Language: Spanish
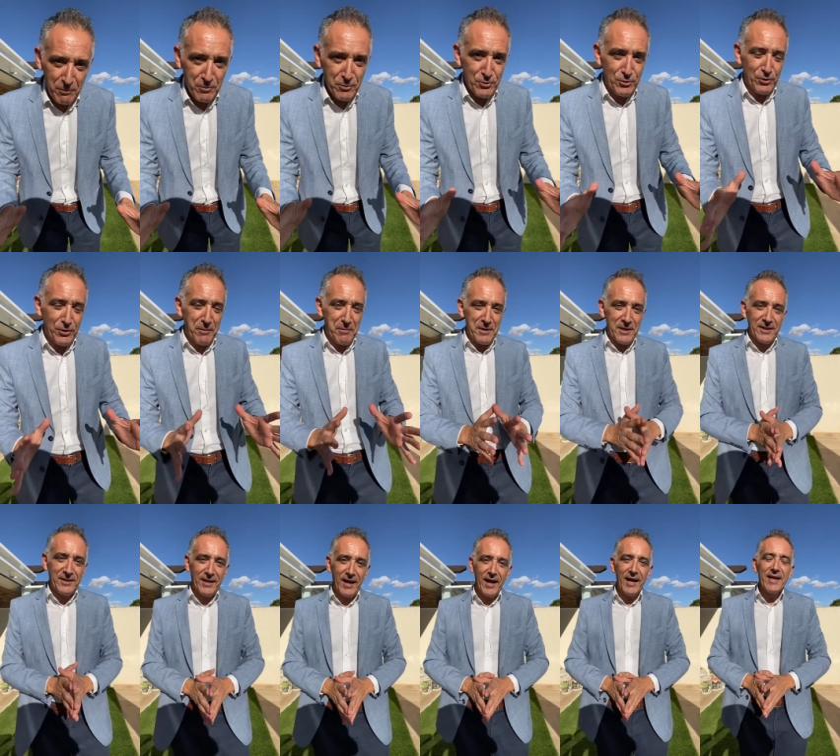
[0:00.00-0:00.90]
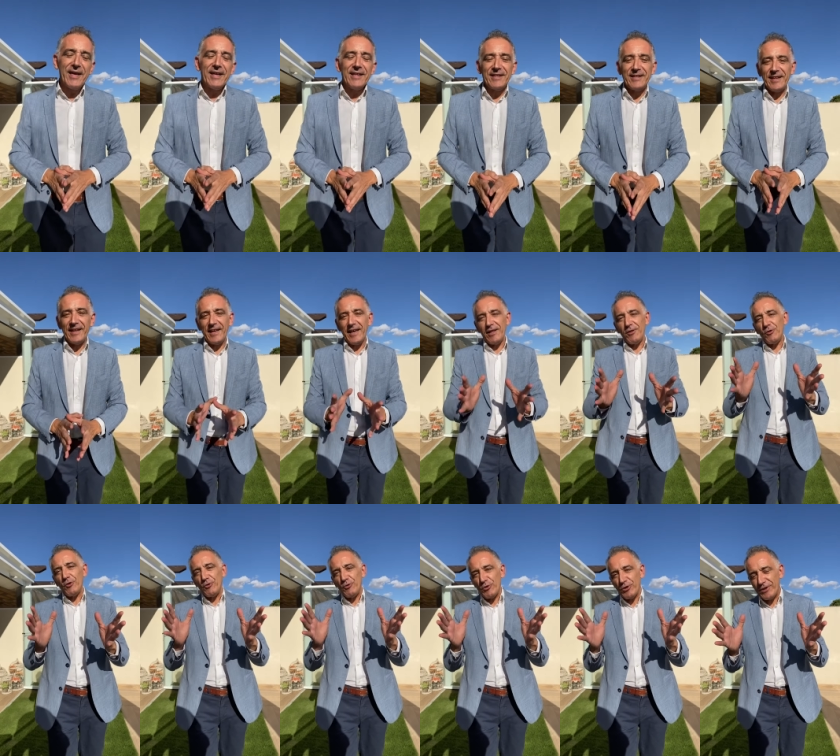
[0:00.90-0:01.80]
punto de vista,
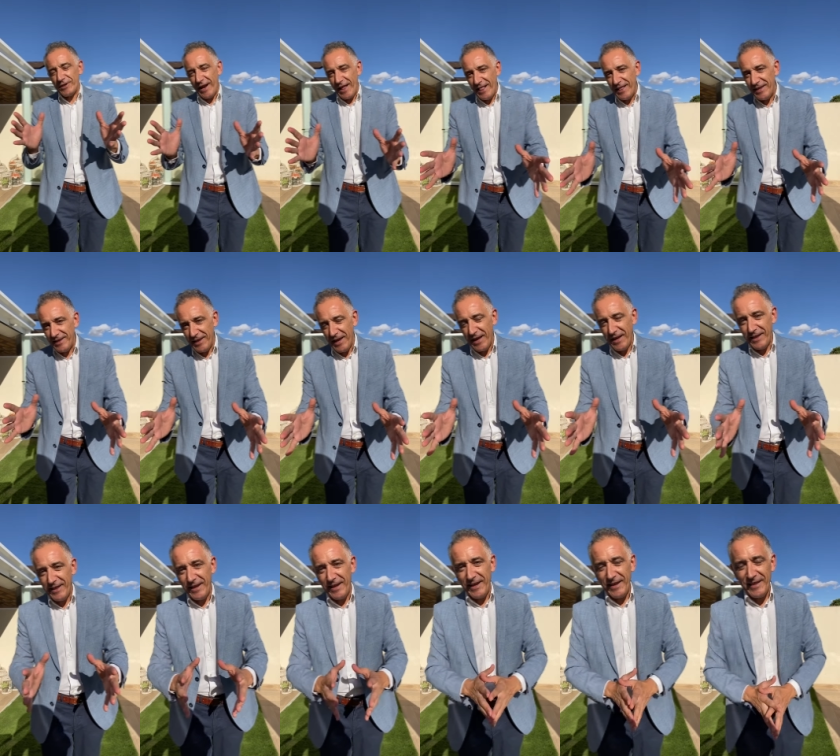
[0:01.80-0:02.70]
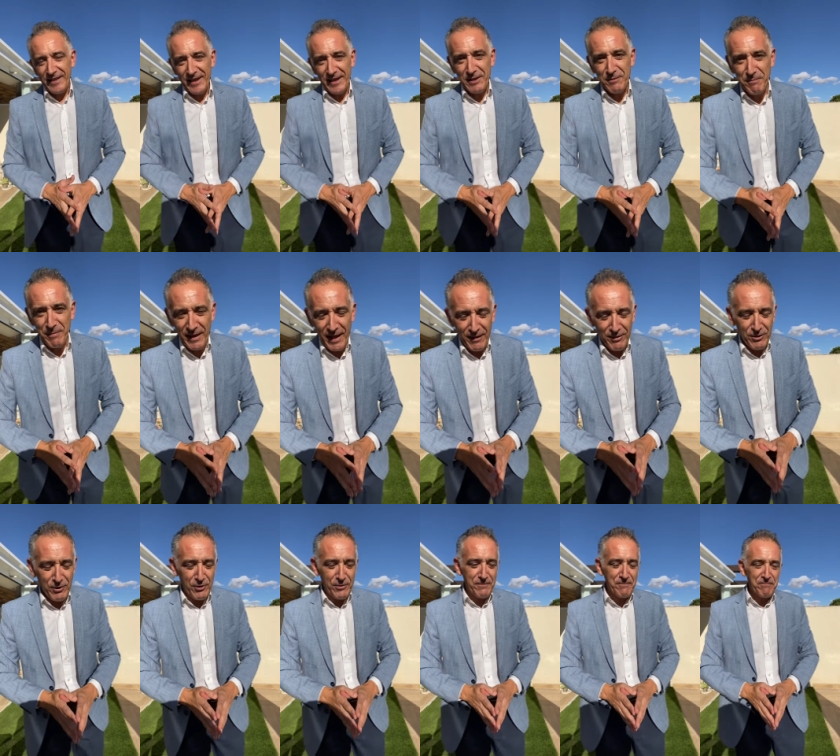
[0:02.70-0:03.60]
siguiendo nuestra línea de,
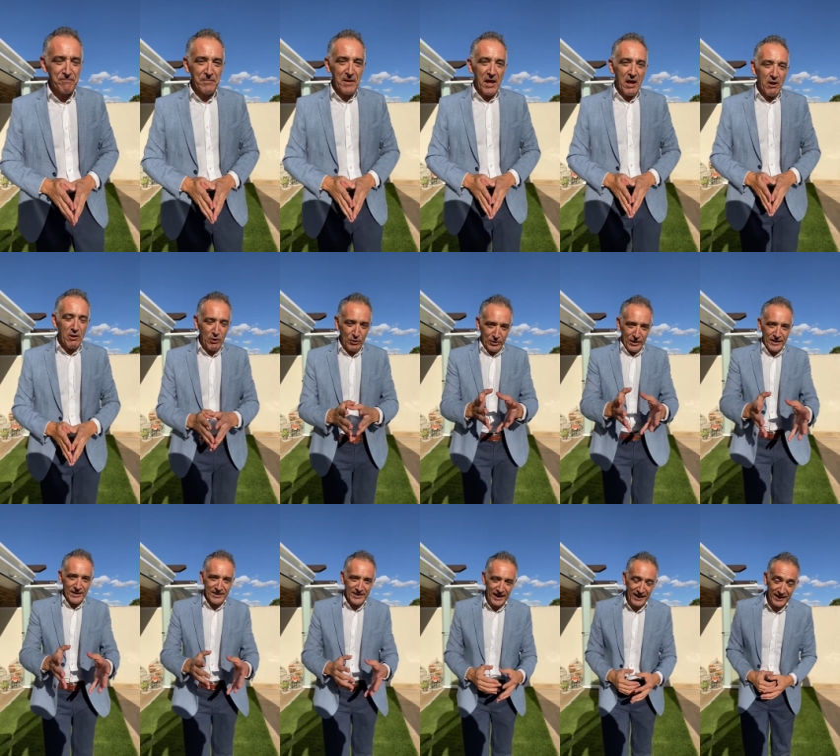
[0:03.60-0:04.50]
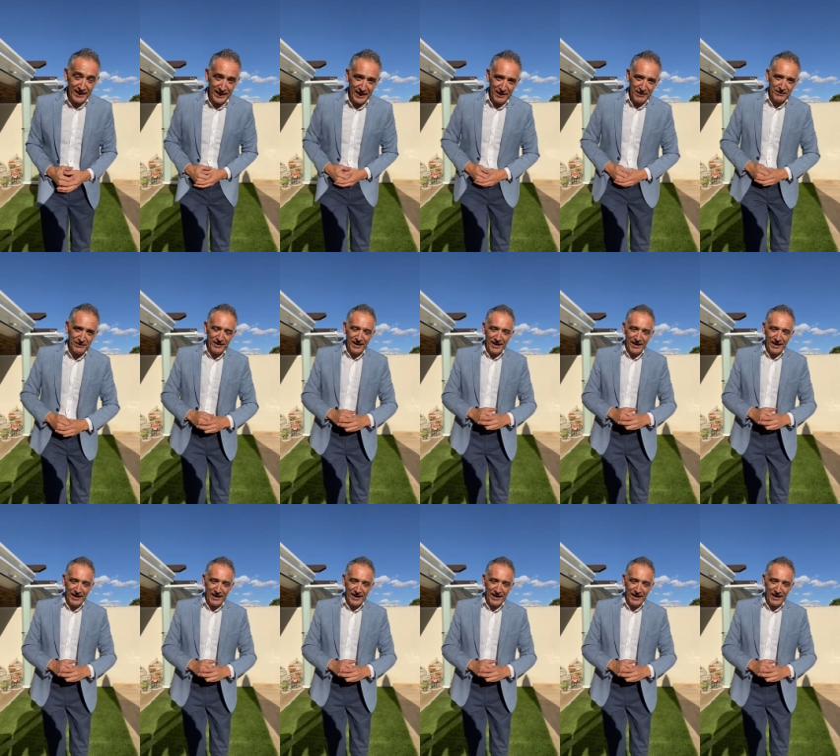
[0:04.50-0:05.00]
inspiración, lo tenéis aquí en,